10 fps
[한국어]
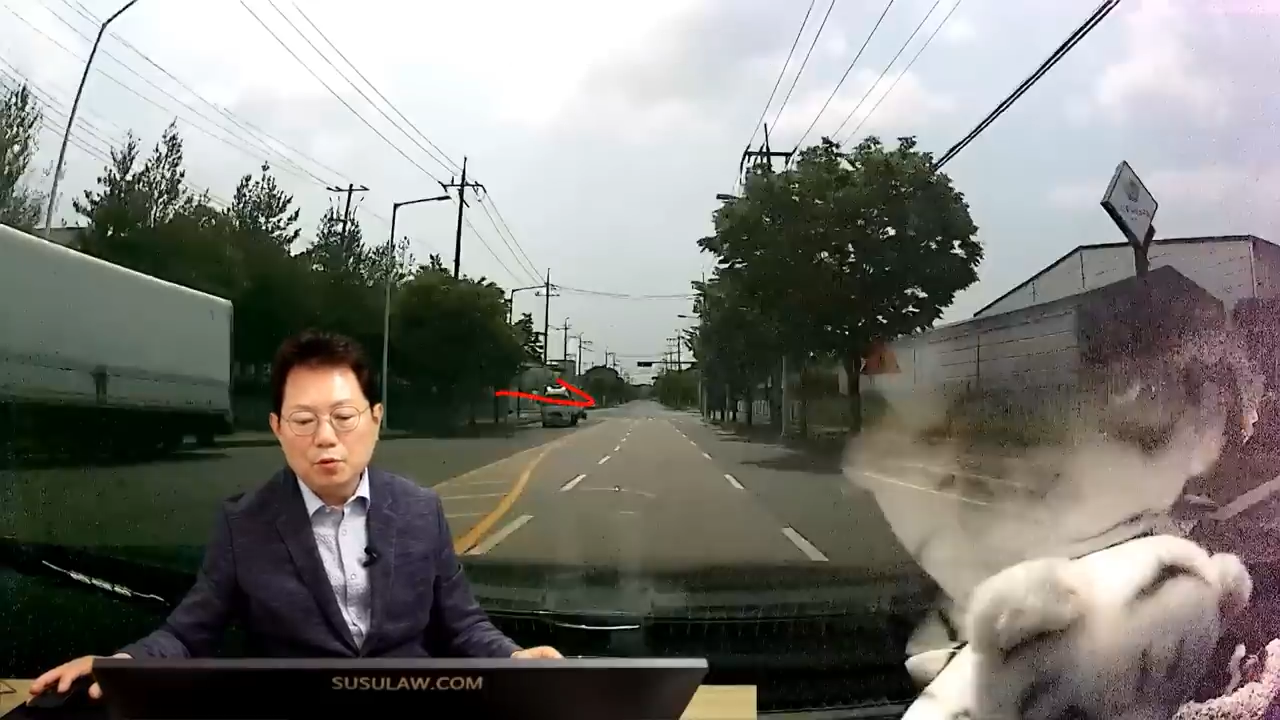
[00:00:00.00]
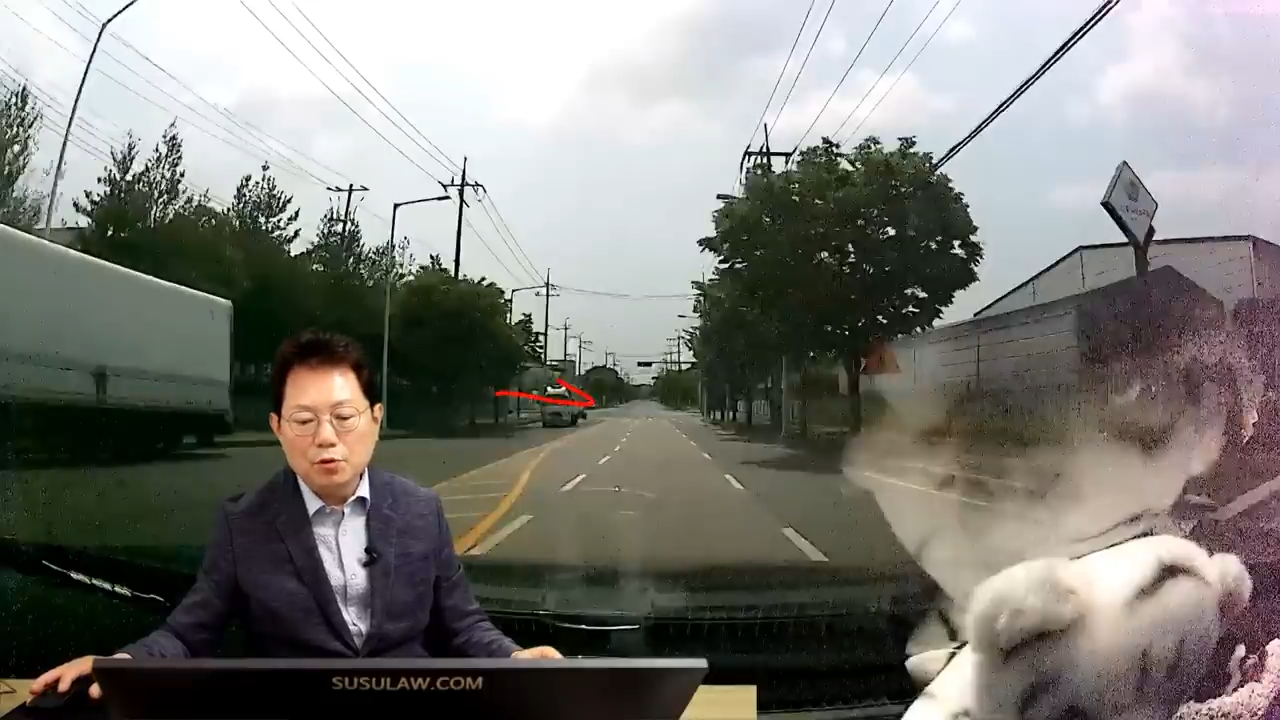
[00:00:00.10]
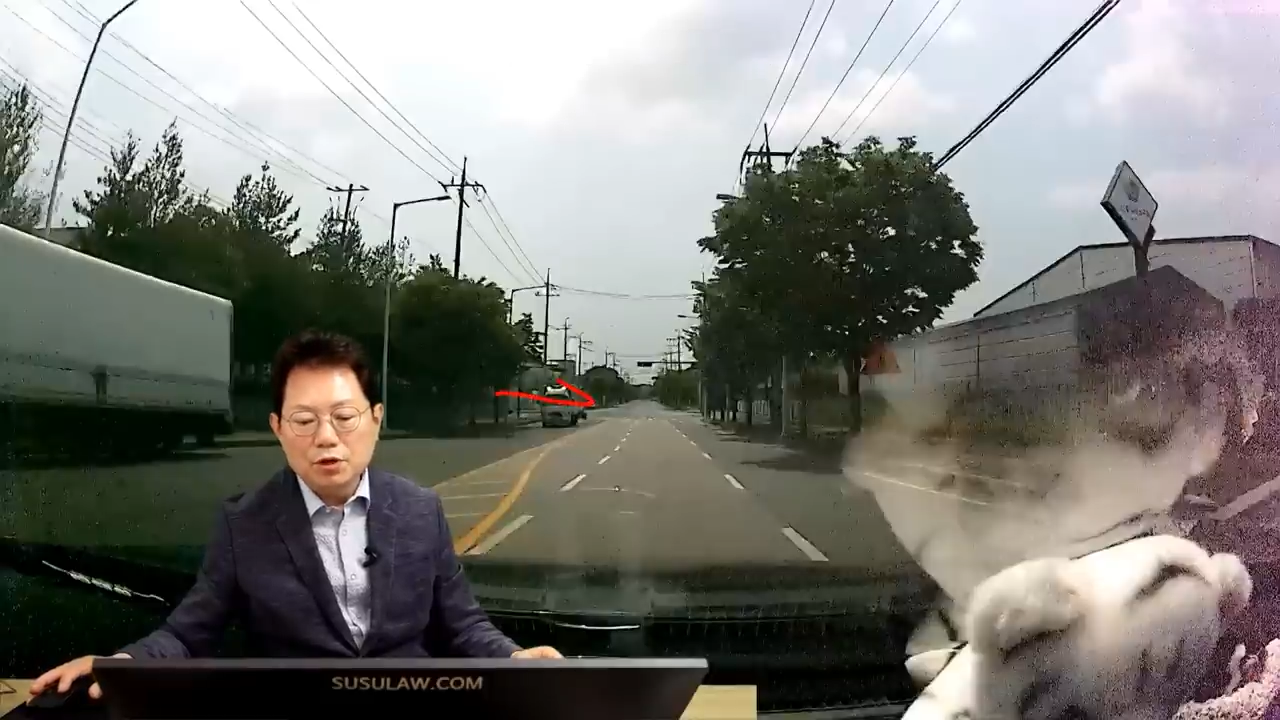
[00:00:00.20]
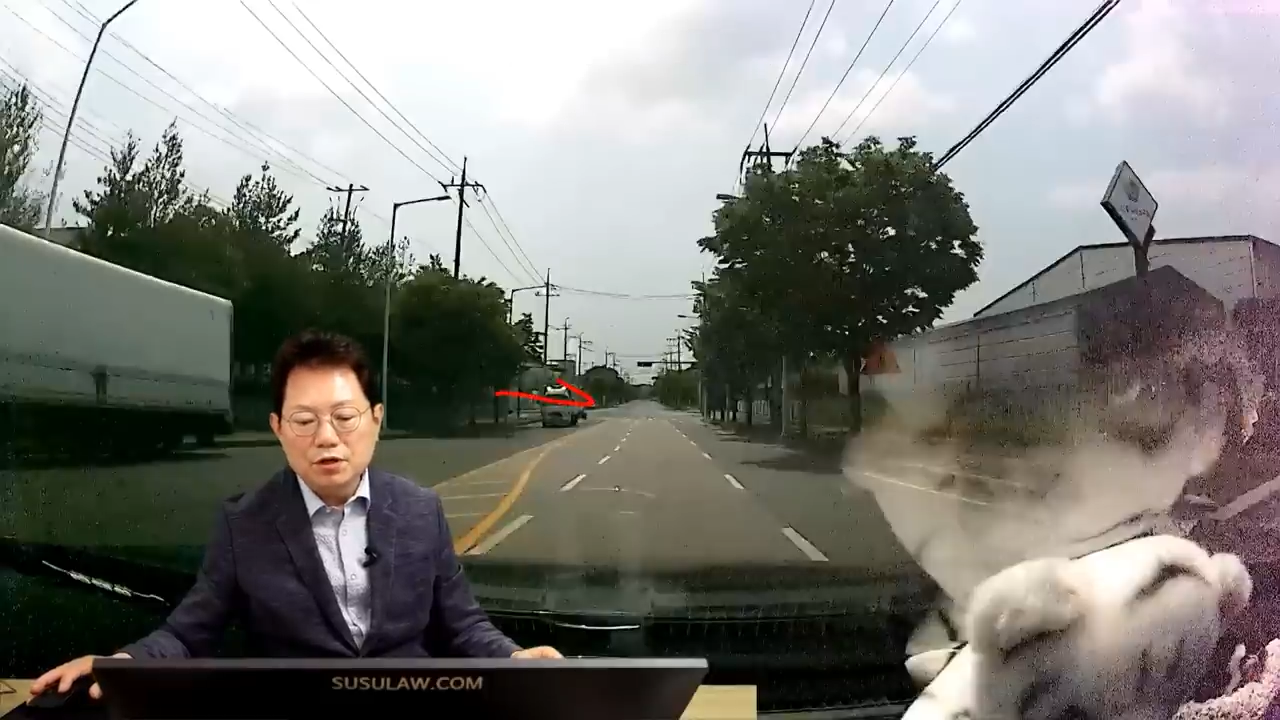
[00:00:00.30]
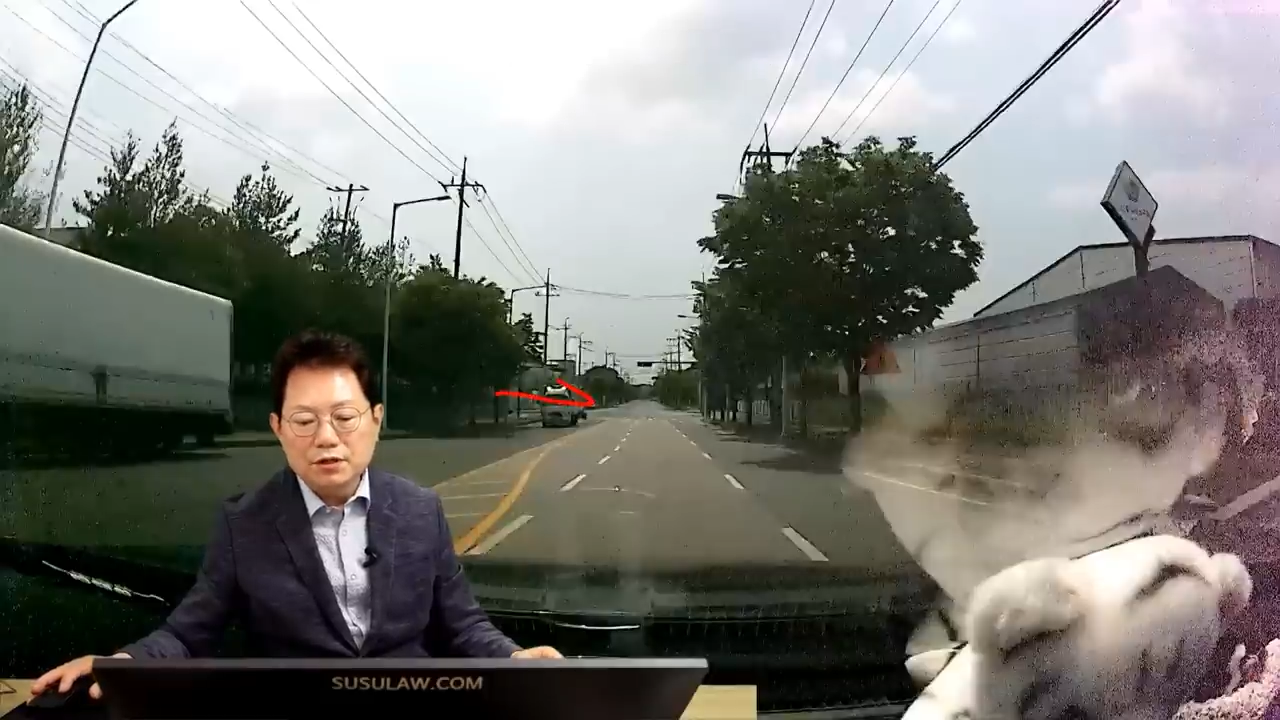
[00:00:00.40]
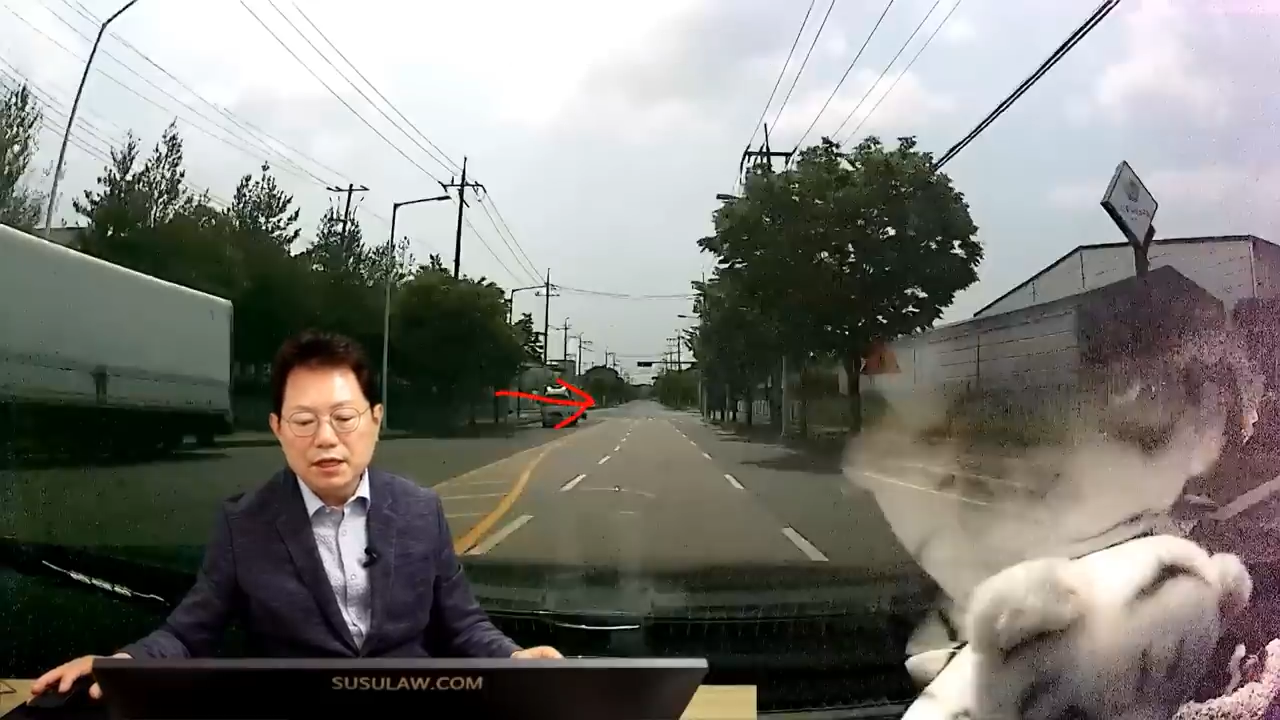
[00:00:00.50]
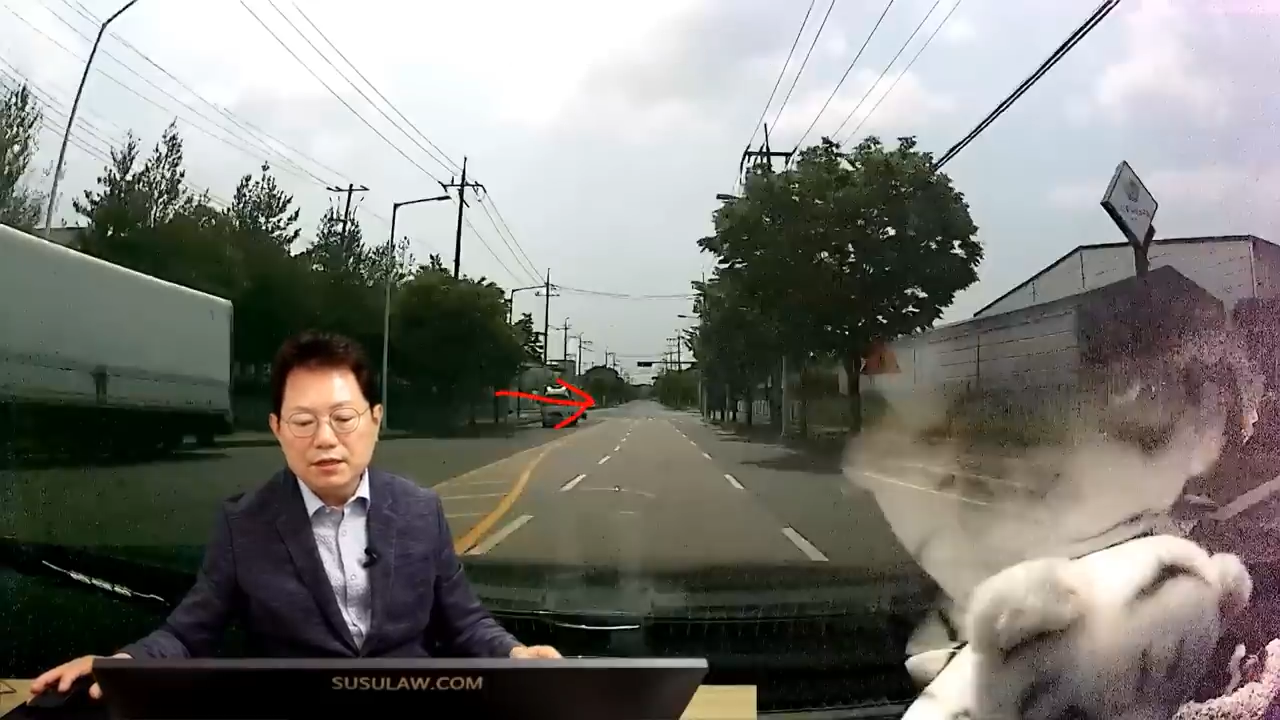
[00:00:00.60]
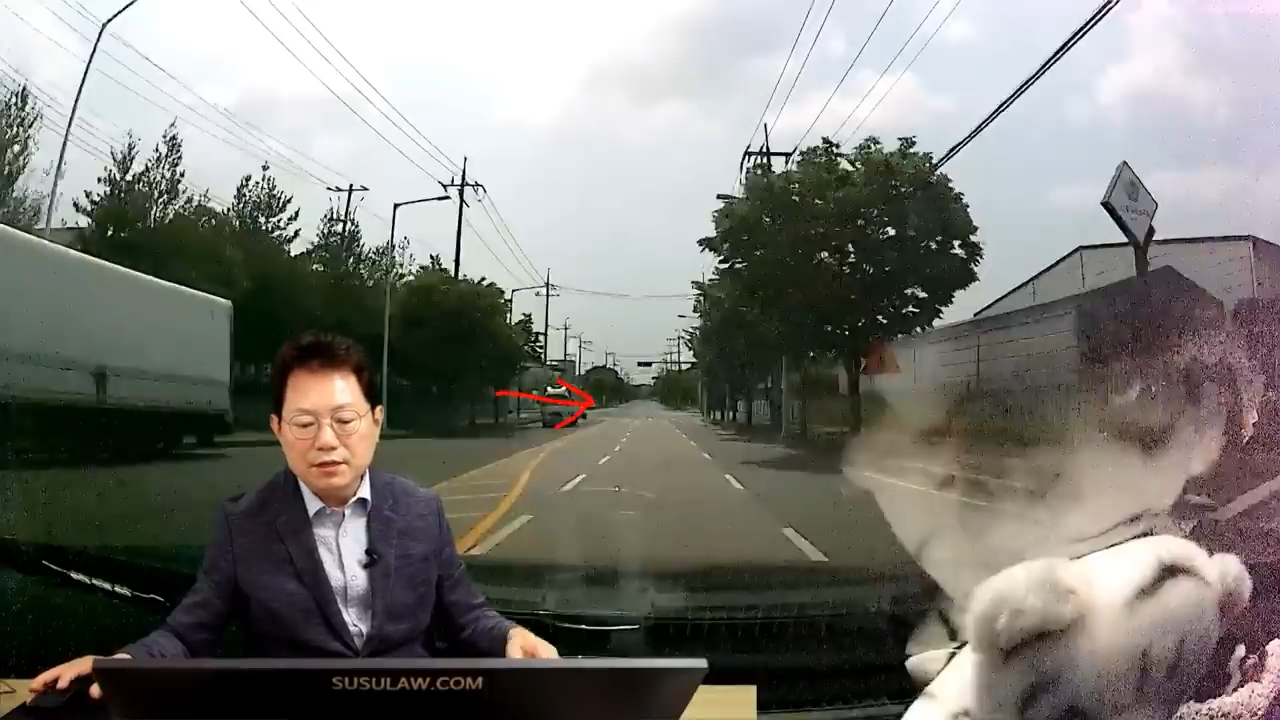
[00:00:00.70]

보이는데